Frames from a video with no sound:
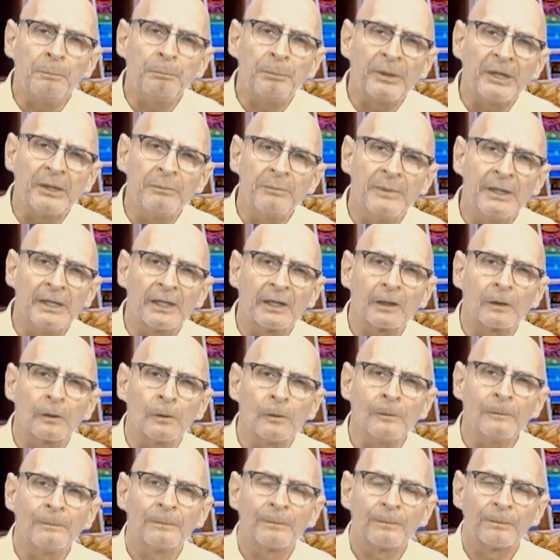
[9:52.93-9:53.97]

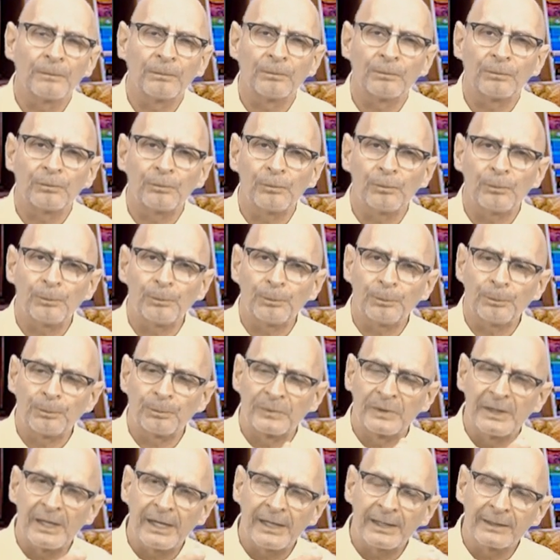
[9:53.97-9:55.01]
imprimirlo,
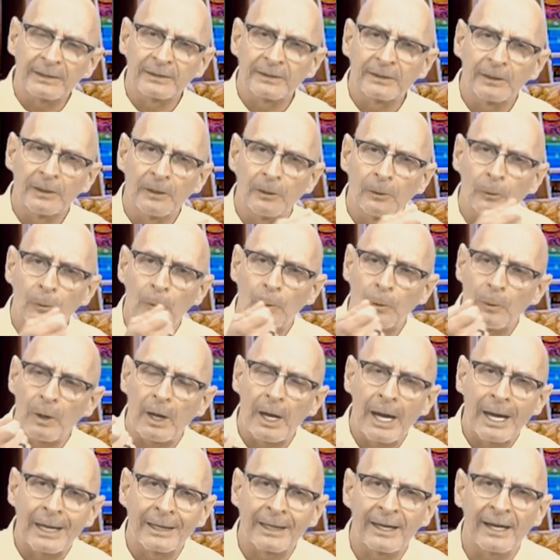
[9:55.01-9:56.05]

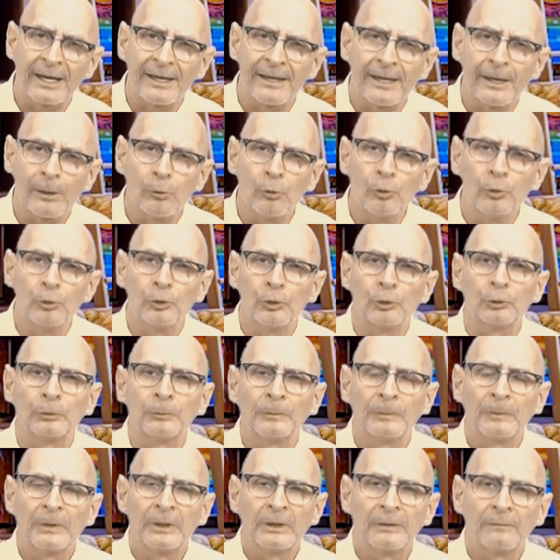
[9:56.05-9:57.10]
dárselo a cada
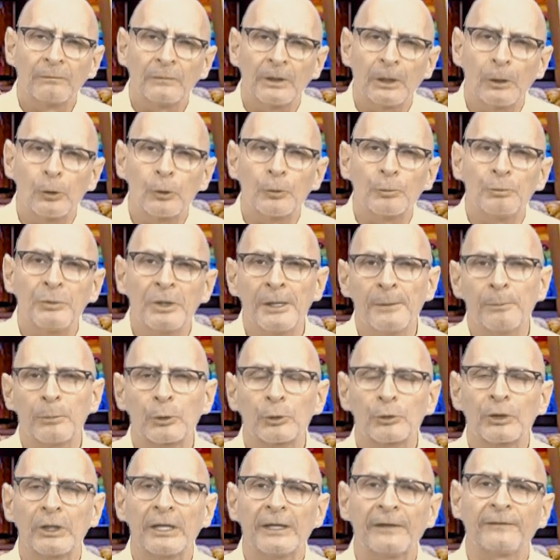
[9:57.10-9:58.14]
uno de los
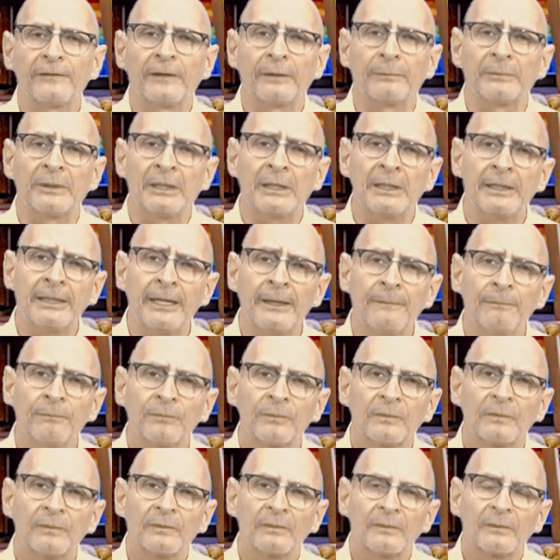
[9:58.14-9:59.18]
miembros de la
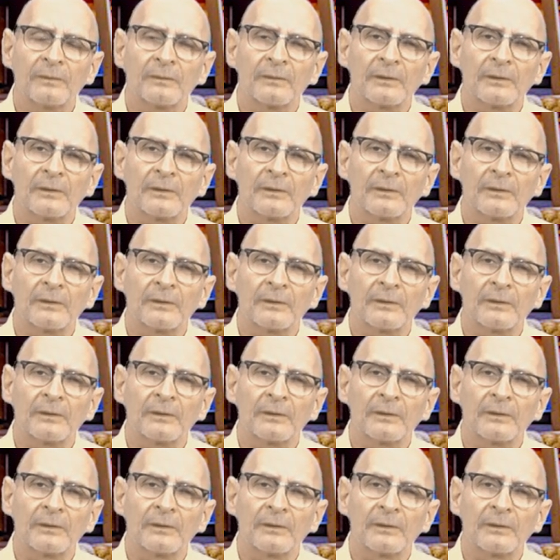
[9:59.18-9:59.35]
familia